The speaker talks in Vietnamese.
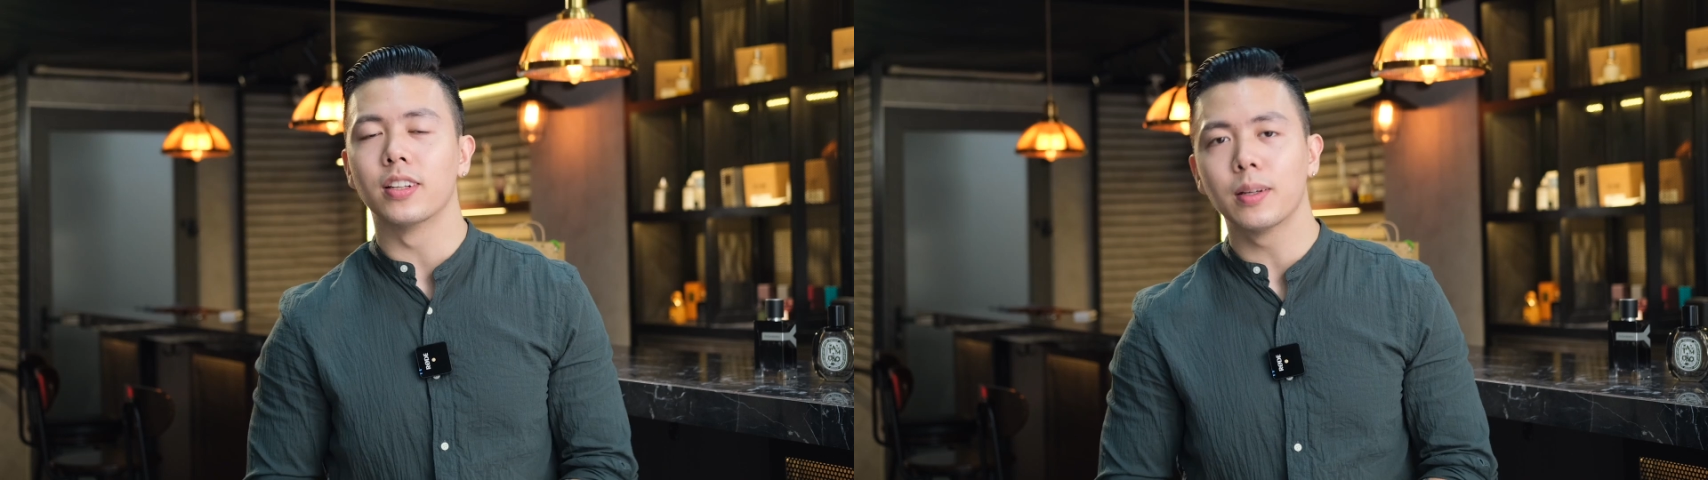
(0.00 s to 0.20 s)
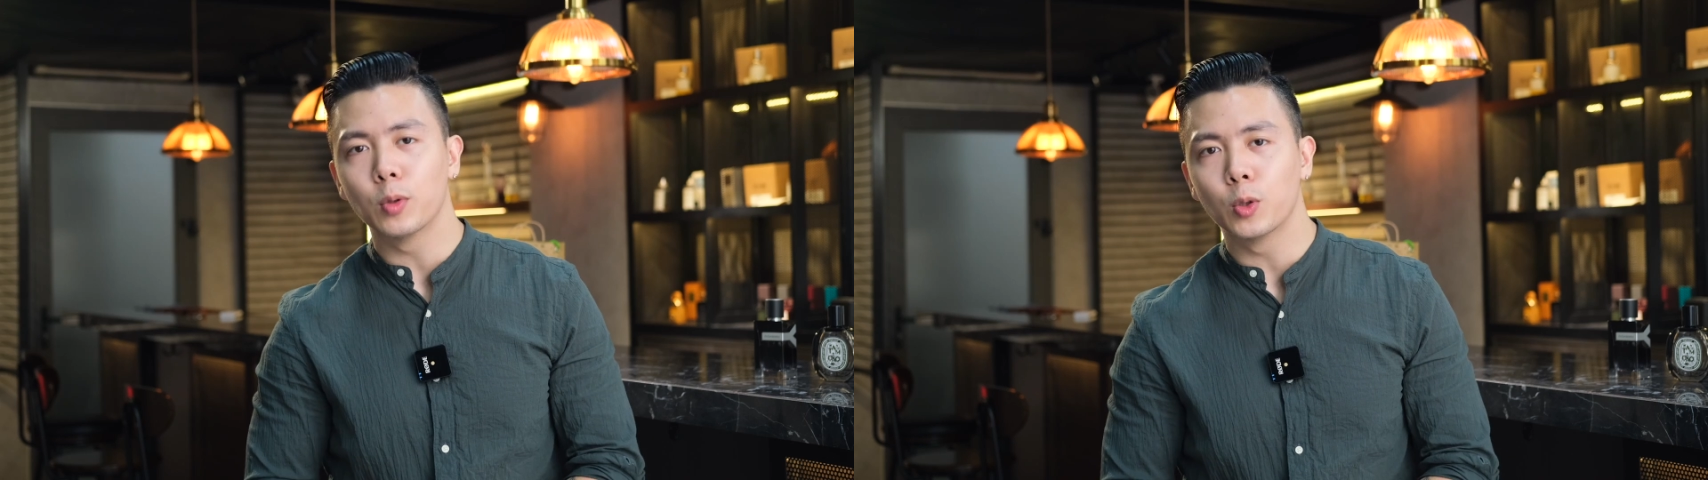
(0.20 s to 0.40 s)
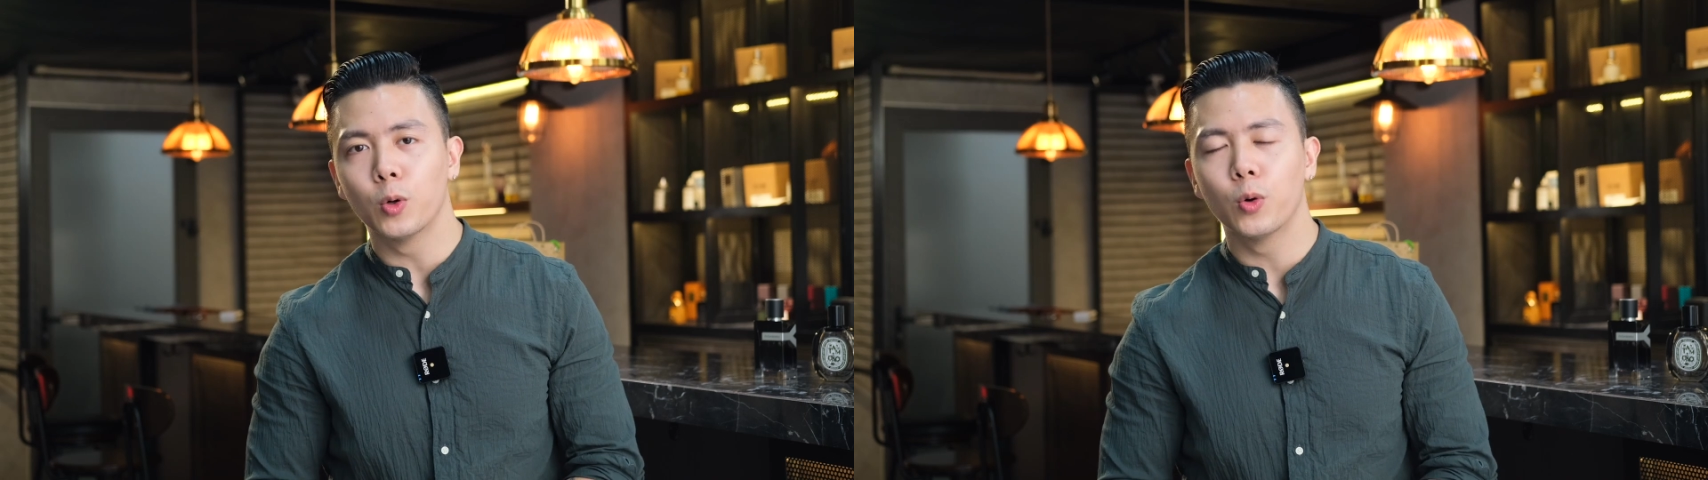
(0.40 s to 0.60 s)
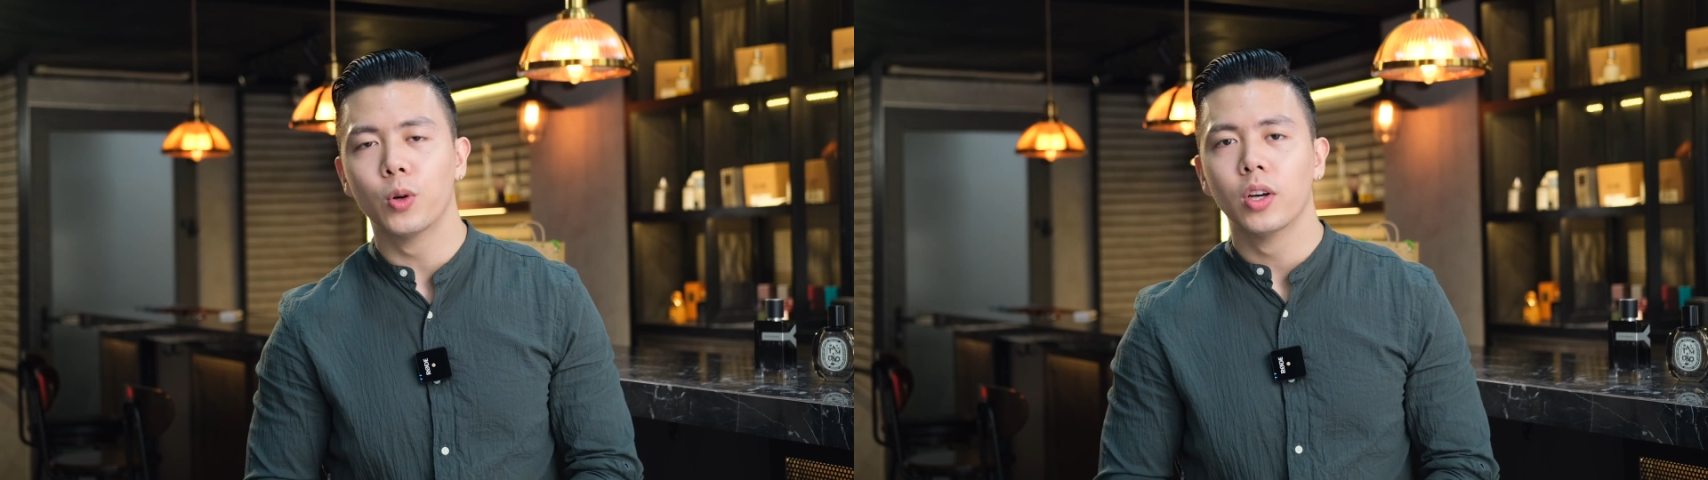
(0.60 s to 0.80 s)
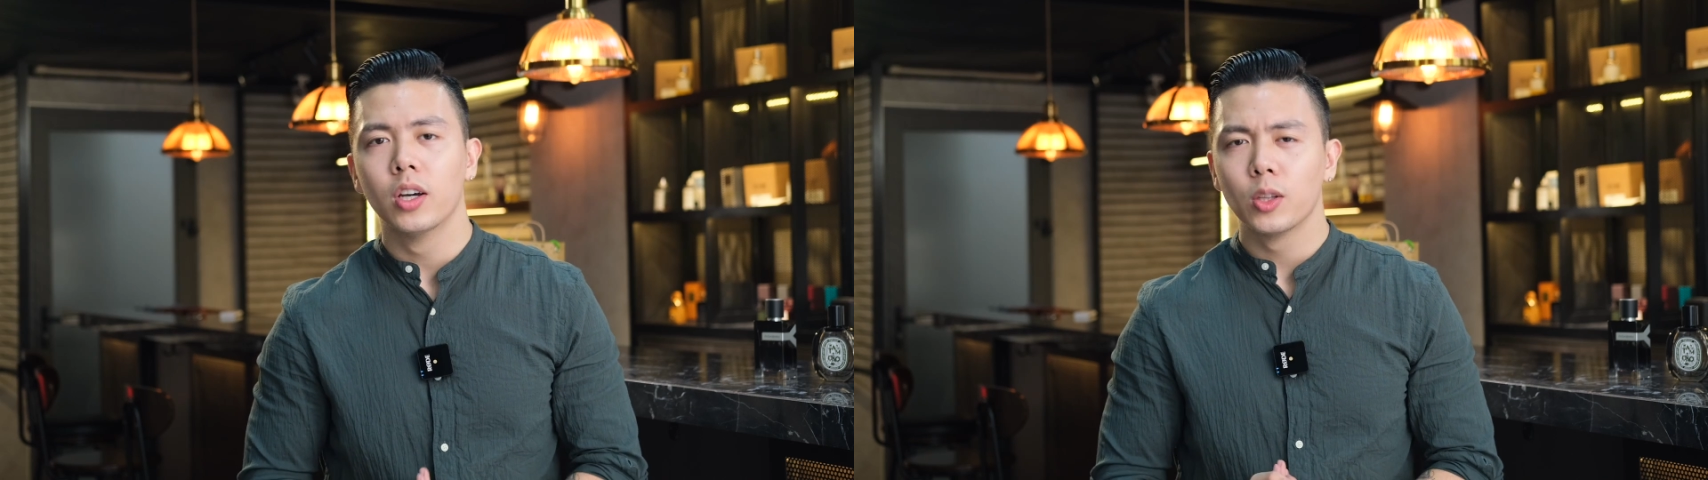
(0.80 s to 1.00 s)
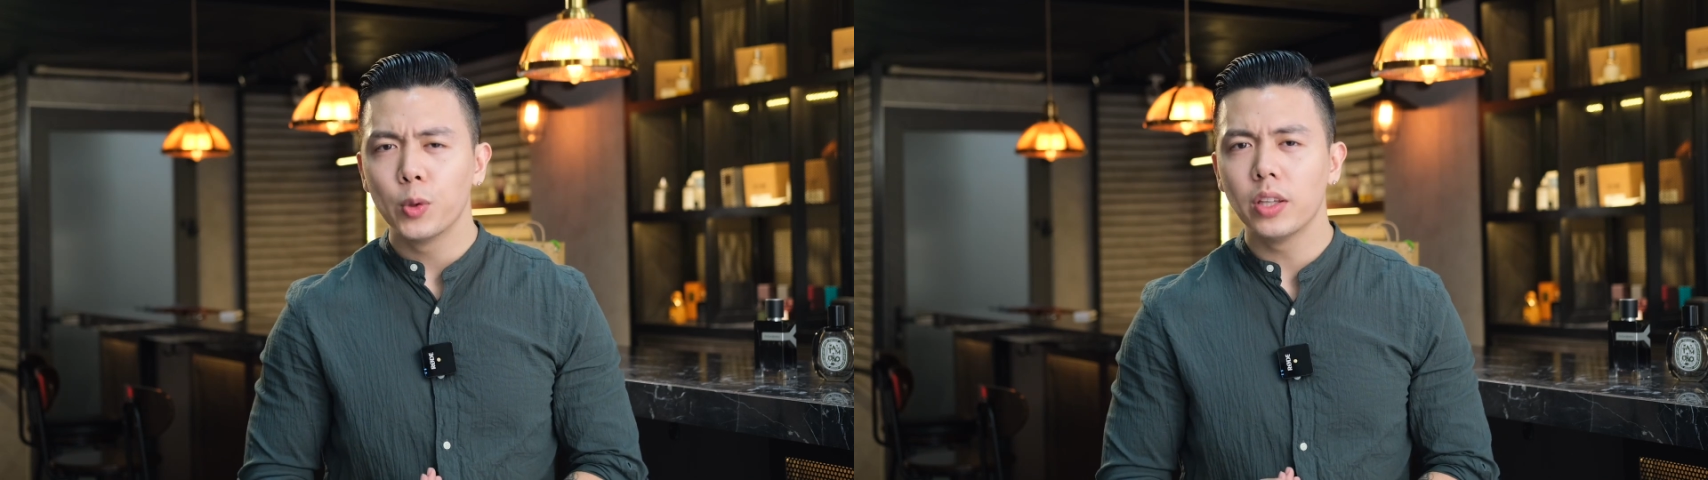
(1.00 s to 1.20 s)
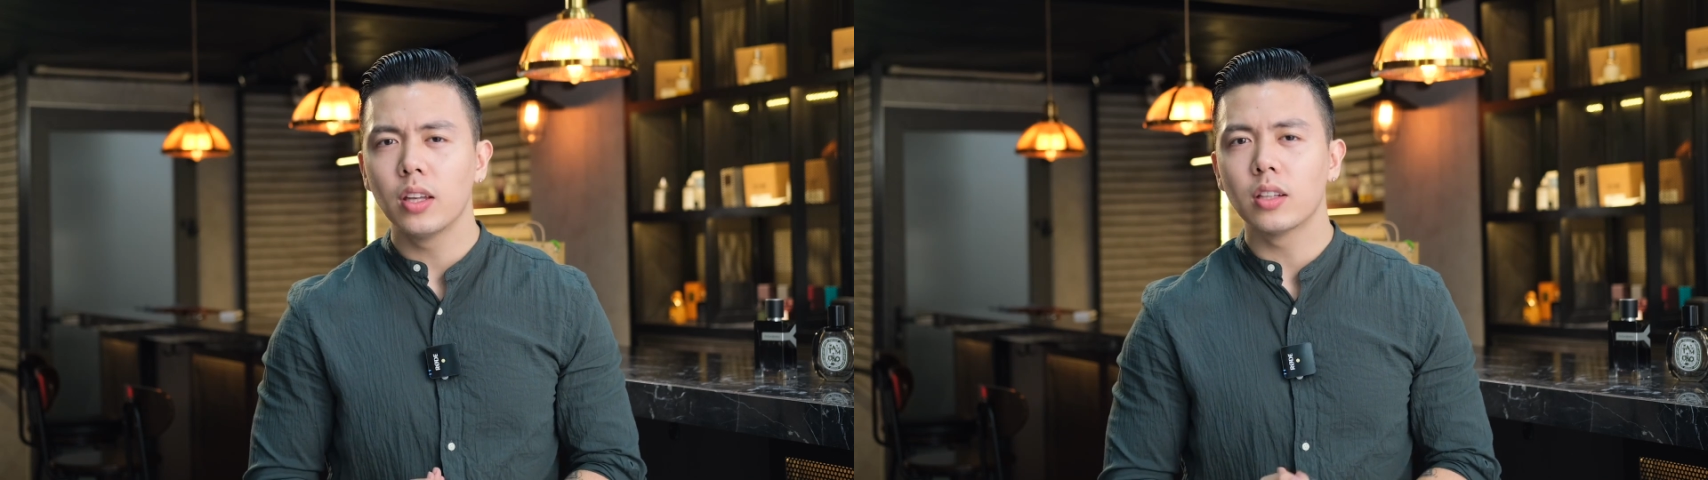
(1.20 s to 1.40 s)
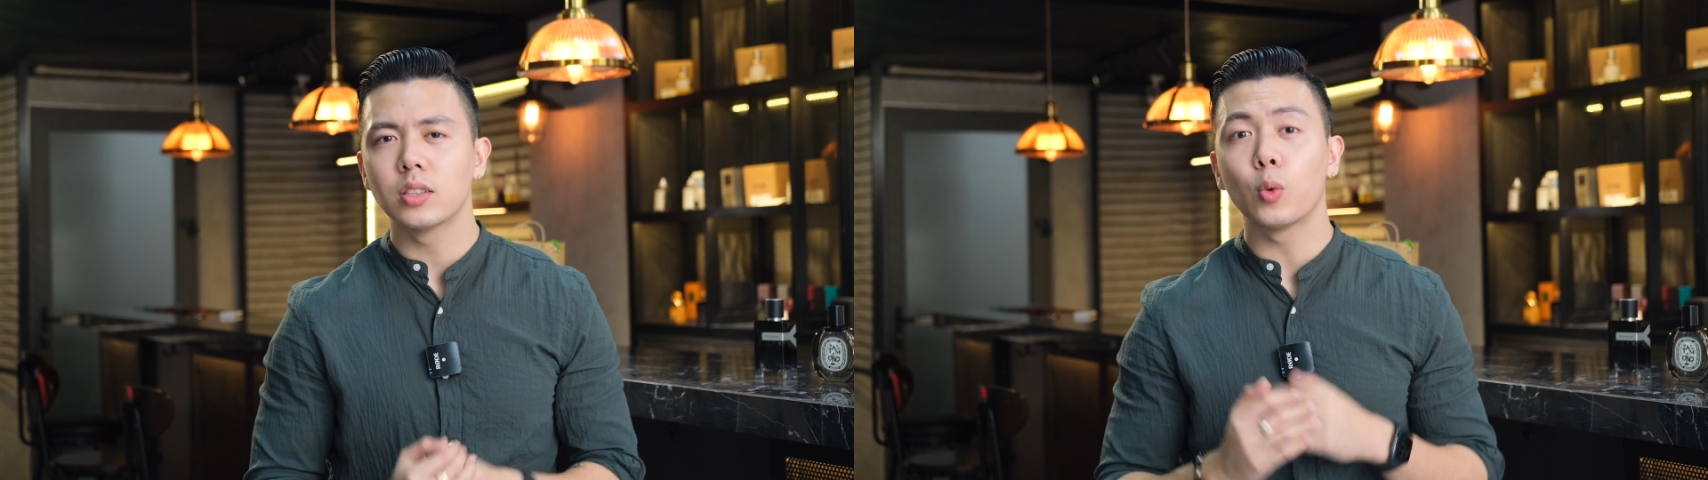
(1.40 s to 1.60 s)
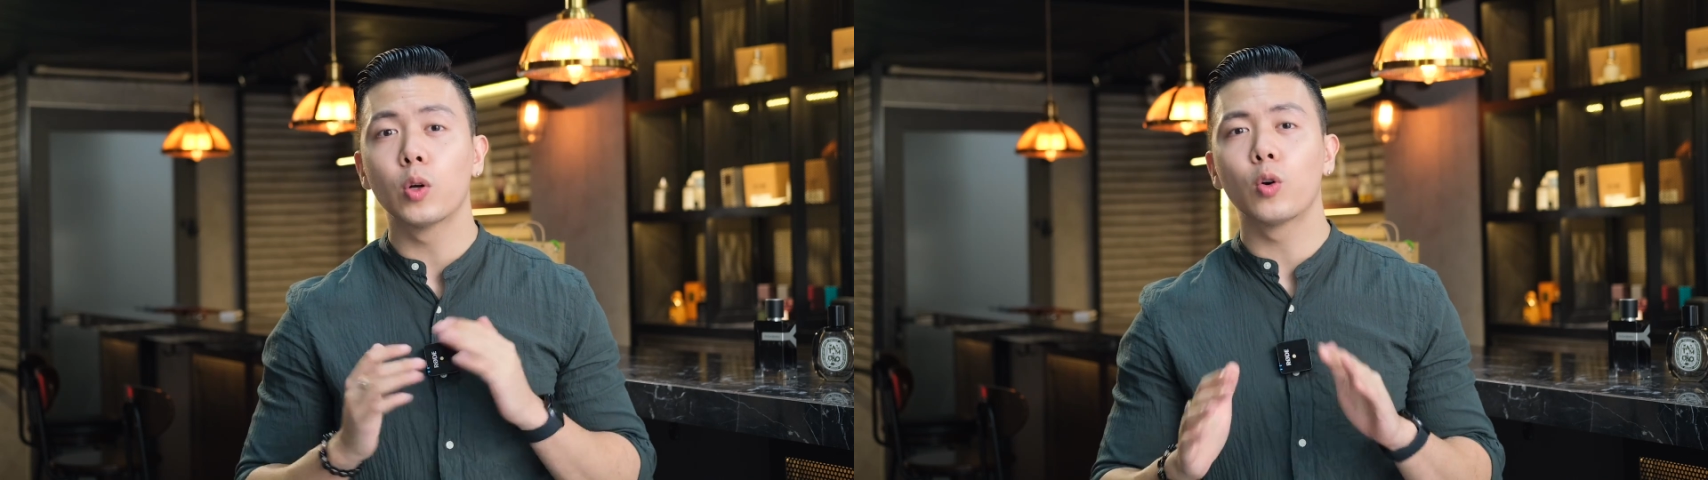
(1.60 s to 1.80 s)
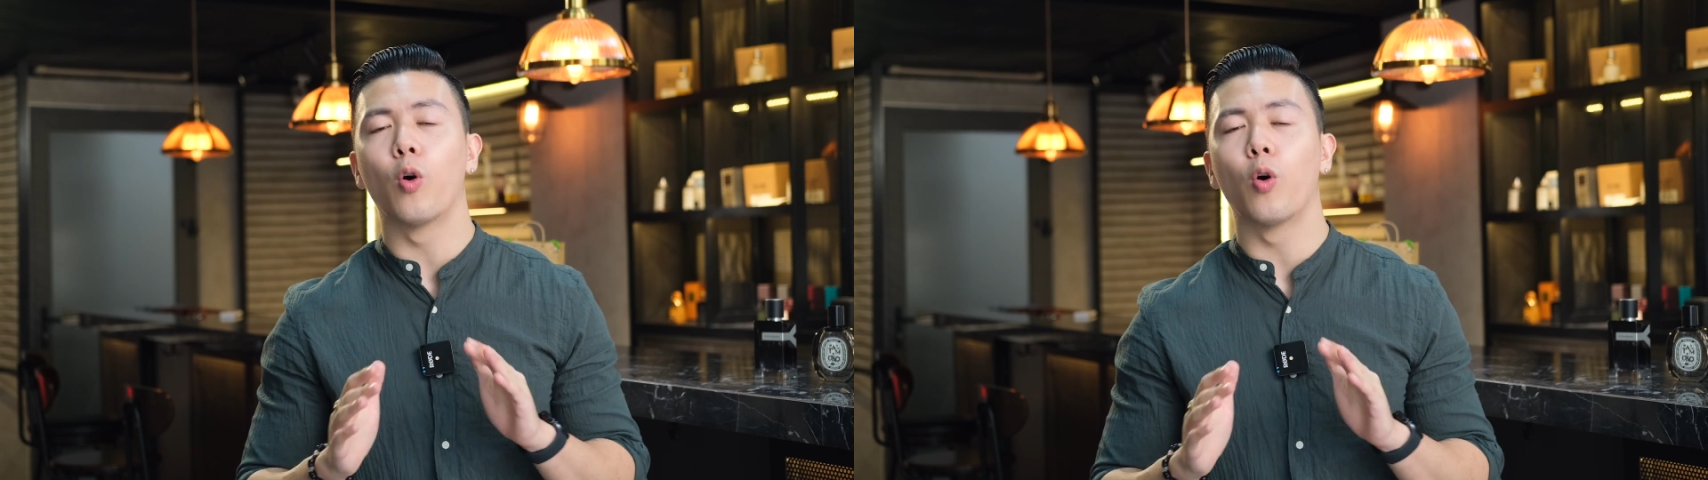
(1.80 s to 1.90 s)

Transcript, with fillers: thời tiết mùa thu. Tuy nhiên trong khuôn